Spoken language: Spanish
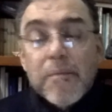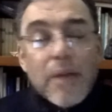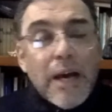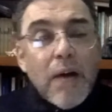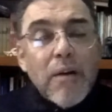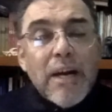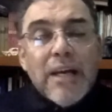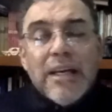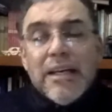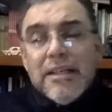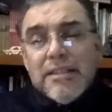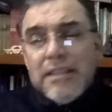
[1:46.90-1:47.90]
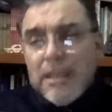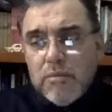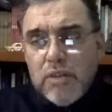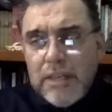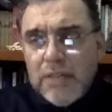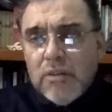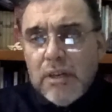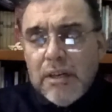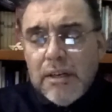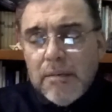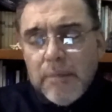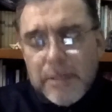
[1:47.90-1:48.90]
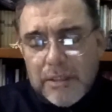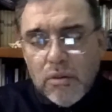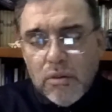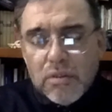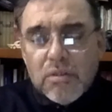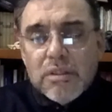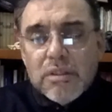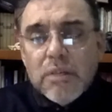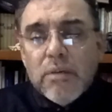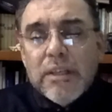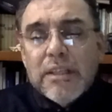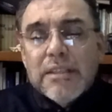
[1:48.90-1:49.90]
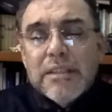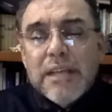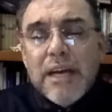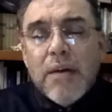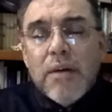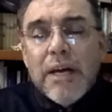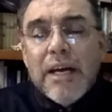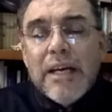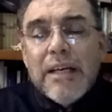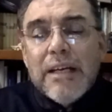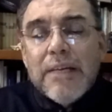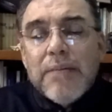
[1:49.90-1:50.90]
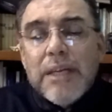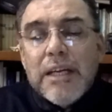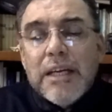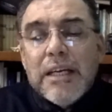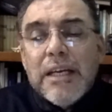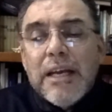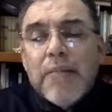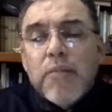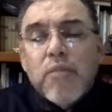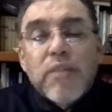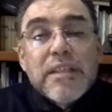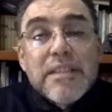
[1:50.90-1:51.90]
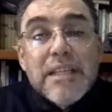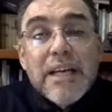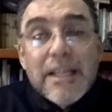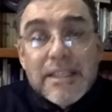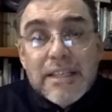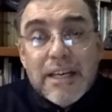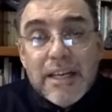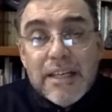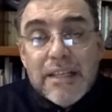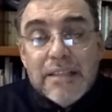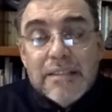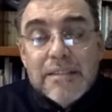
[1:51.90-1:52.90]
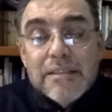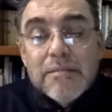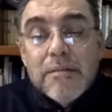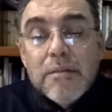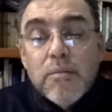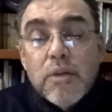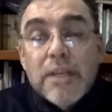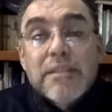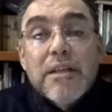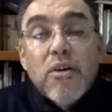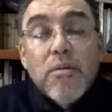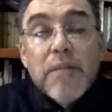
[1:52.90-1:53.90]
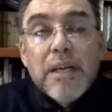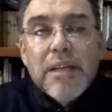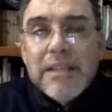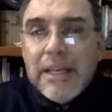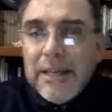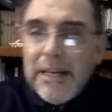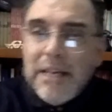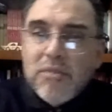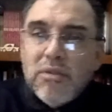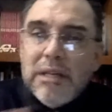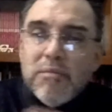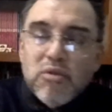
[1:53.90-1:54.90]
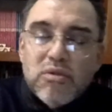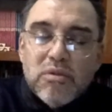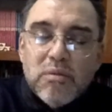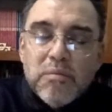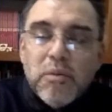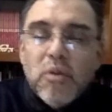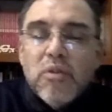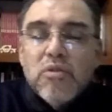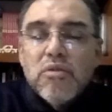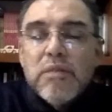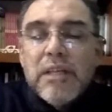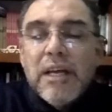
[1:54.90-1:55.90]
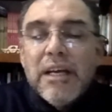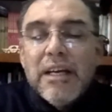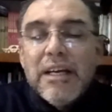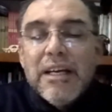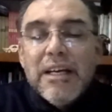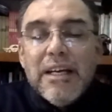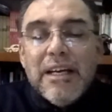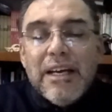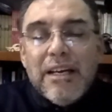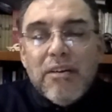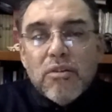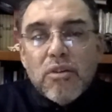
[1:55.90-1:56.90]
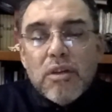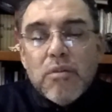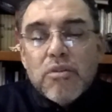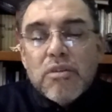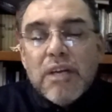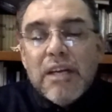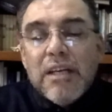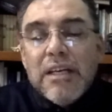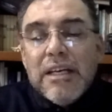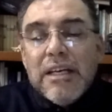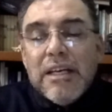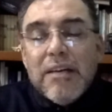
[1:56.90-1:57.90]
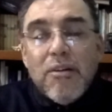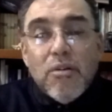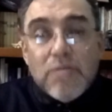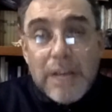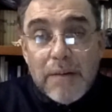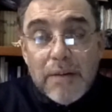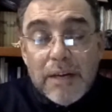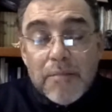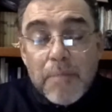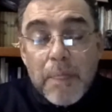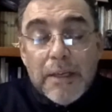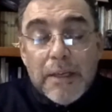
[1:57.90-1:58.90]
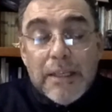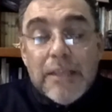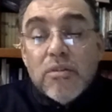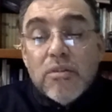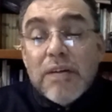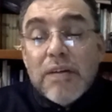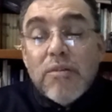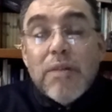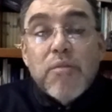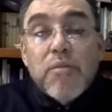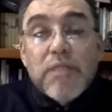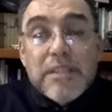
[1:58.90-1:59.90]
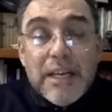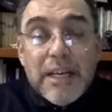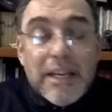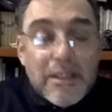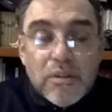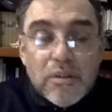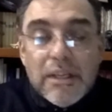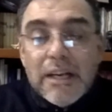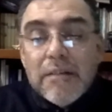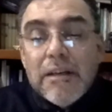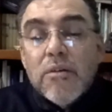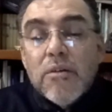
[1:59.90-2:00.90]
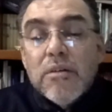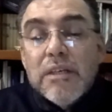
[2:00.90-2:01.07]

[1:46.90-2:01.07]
Ahora sigamos leyendo el versículos consecuentes. Ahora eh, viene aquí la profecía de Zacarías porque este hombre, del que ya estudiamos un poco de su vida en otro devocional, nos habla y nos da una profecía que Dios le reveló.